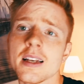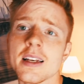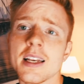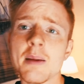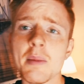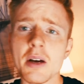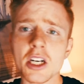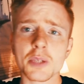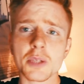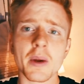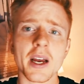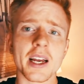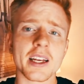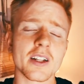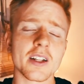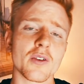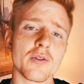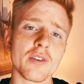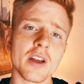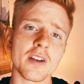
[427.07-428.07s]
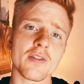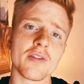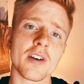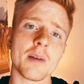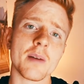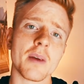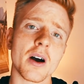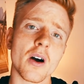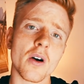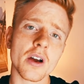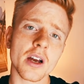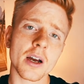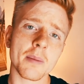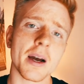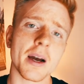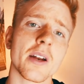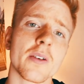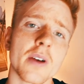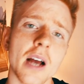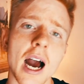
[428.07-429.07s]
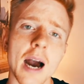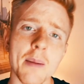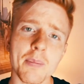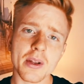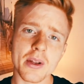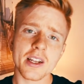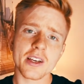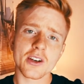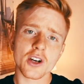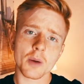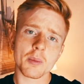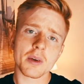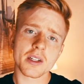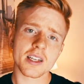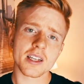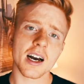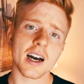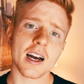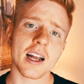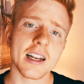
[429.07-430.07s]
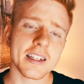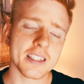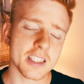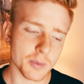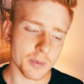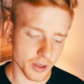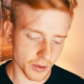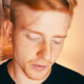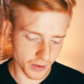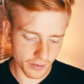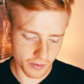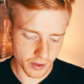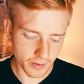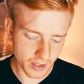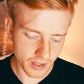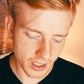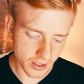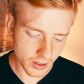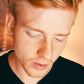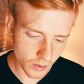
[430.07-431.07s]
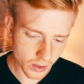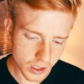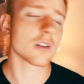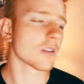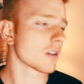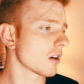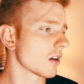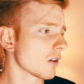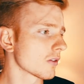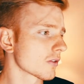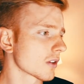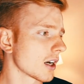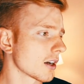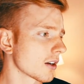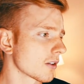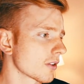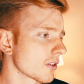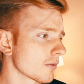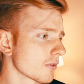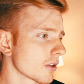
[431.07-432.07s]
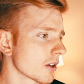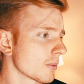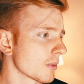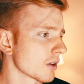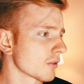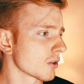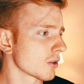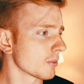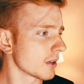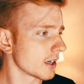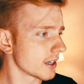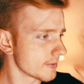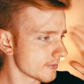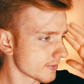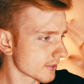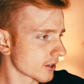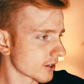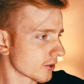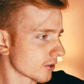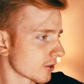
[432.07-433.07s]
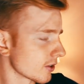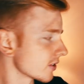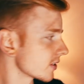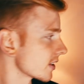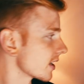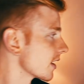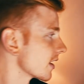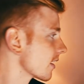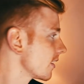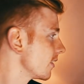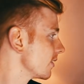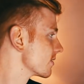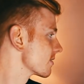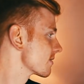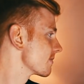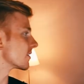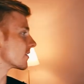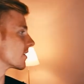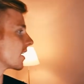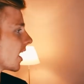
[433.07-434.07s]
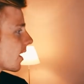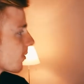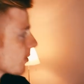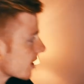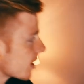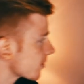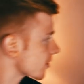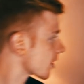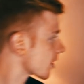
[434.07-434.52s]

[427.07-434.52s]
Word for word: Dementsprechend auf jeden Fall mal eure Meinung ab in die Kommentare, lese ich mich auf jeden Fall wieder durch. Und da läuft gerade auf jeden Fall jemand vorbei. Grüße gehen raus. Das ist Herbert